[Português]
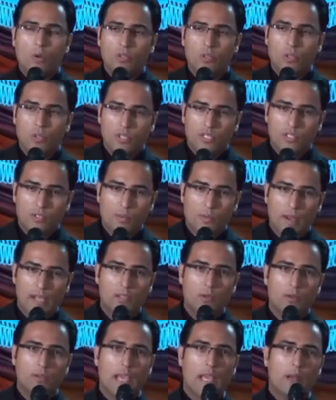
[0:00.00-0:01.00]
conosco,
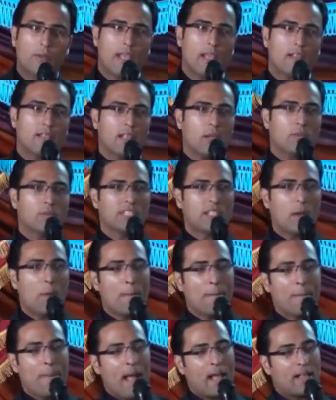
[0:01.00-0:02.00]
mas eu quero que esta unção
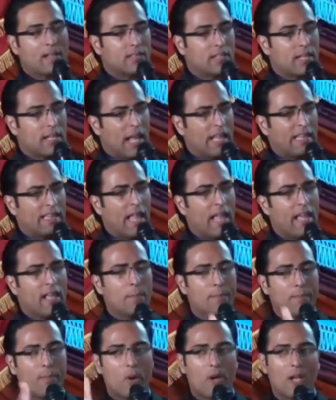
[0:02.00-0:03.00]
passe
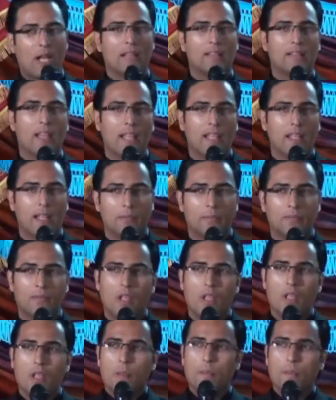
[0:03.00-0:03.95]
cadeira por cadeira,